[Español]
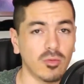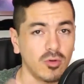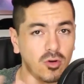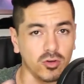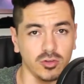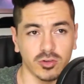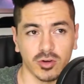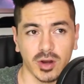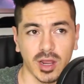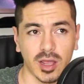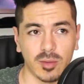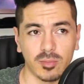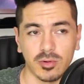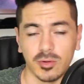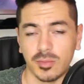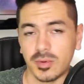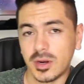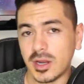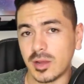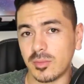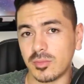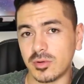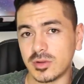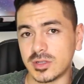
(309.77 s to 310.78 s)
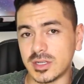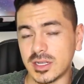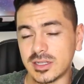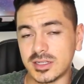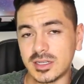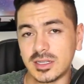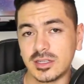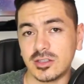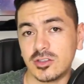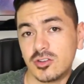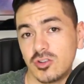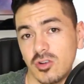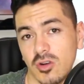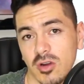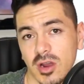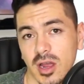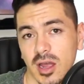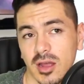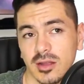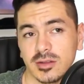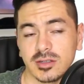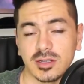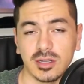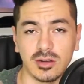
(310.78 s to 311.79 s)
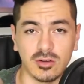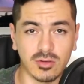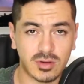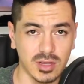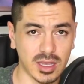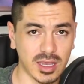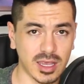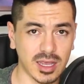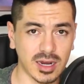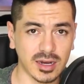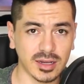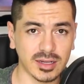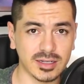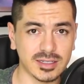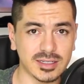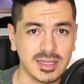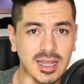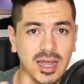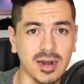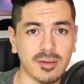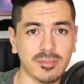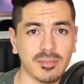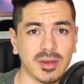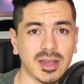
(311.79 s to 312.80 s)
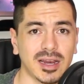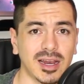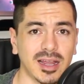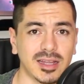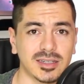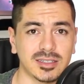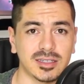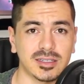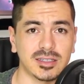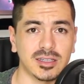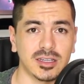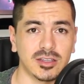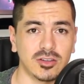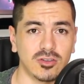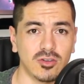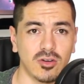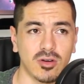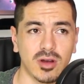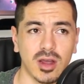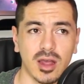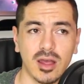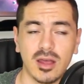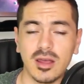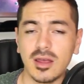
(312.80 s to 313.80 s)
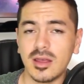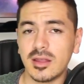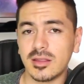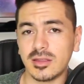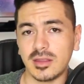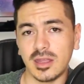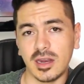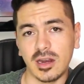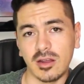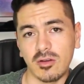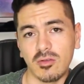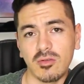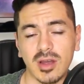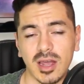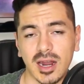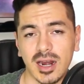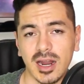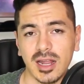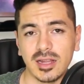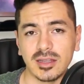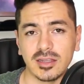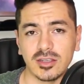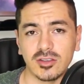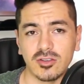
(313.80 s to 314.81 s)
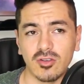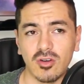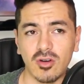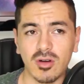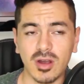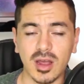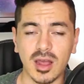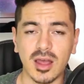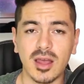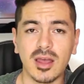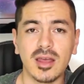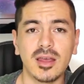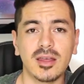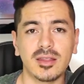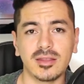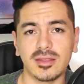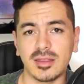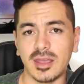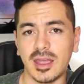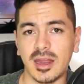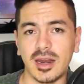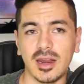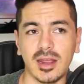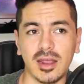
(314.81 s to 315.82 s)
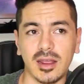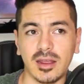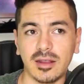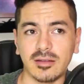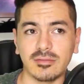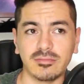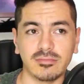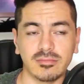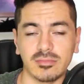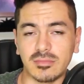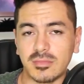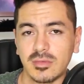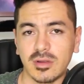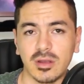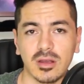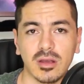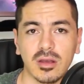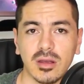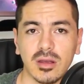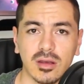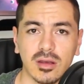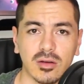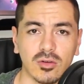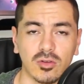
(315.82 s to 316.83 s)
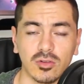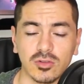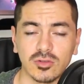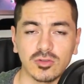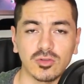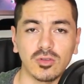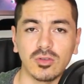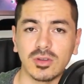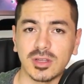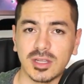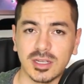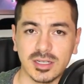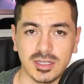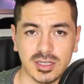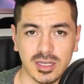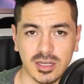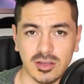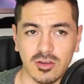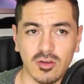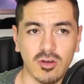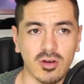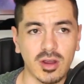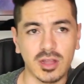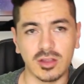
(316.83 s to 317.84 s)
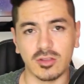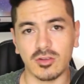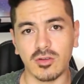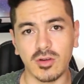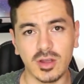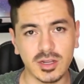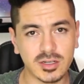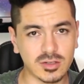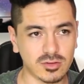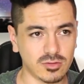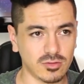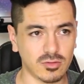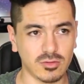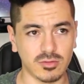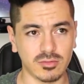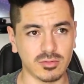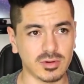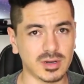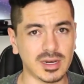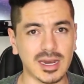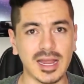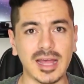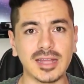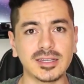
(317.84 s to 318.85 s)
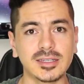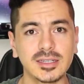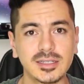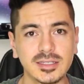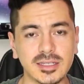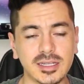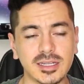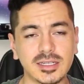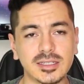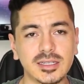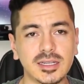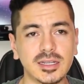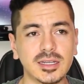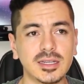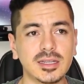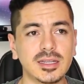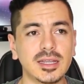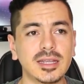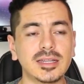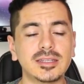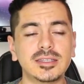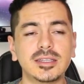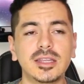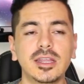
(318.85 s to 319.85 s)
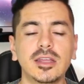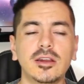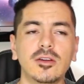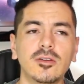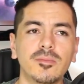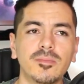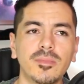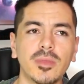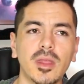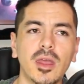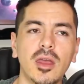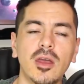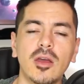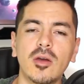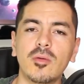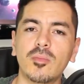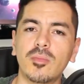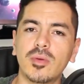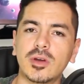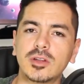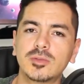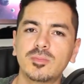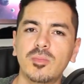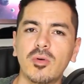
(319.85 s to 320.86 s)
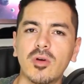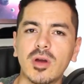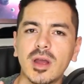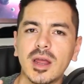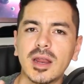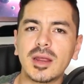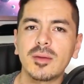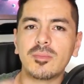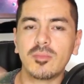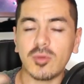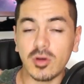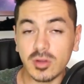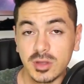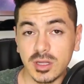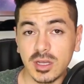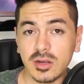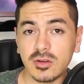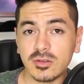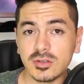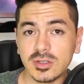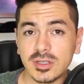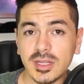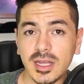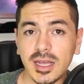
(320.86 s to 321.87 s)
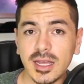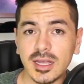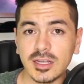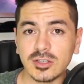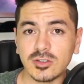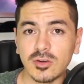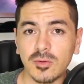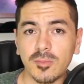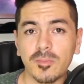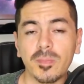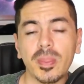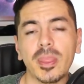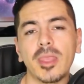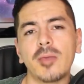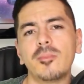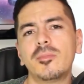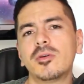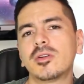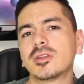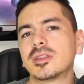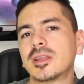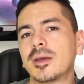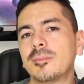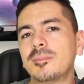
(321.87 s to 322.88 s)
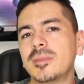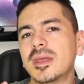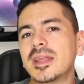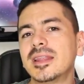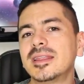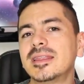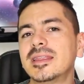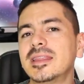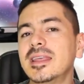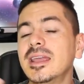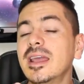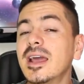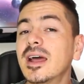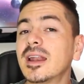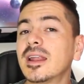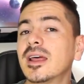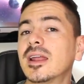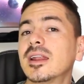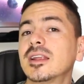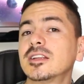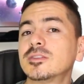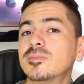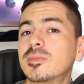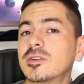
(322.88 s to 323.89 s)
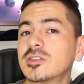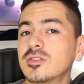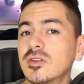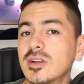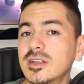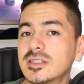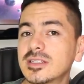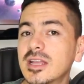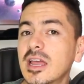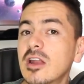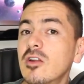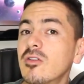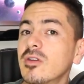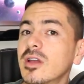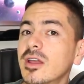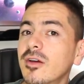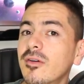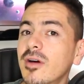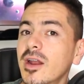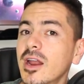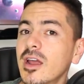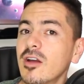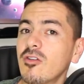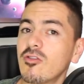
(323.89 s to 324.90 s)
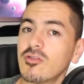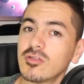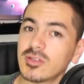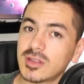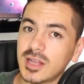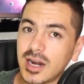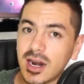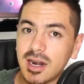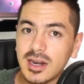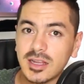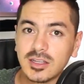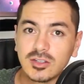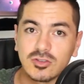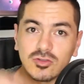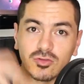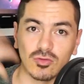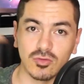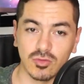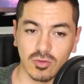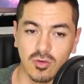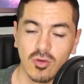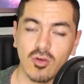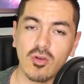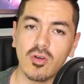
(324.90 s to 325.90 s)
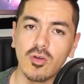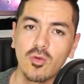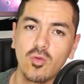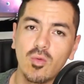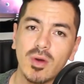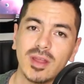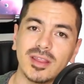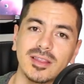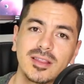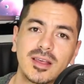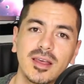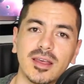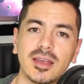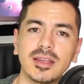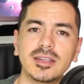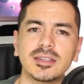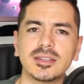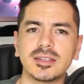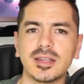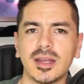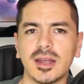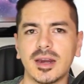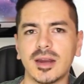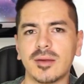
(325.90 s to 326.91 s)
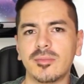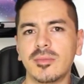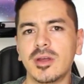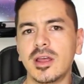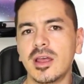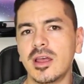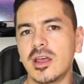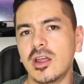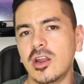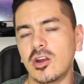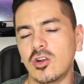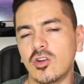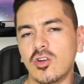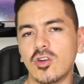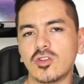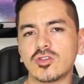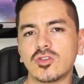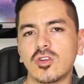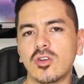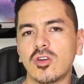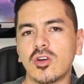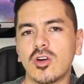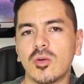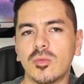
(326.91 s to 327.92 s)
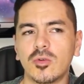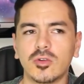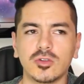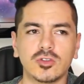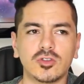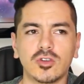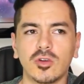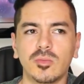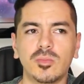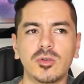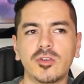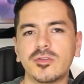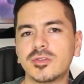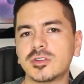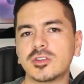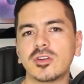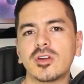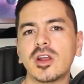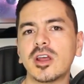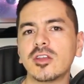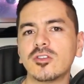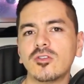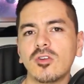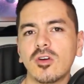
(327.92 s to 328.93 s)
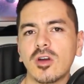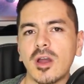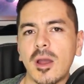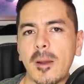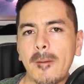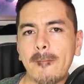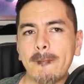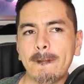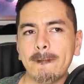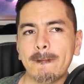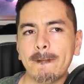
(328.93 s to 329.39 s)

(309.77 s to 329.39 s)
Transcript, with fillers: Otro ejemplo, por ejemplo, si hacen yoga, si lo que quieren es dar clases de yoga, tienen un canal de yoga, tienen consultas de yoga y todo esto, clases de ese estilo, pues pongan emoticons de eso, pero también díganle a las personas qué es lo que van a encontrar en su cuenta de Instagram, no solo como soy profesora de yoga.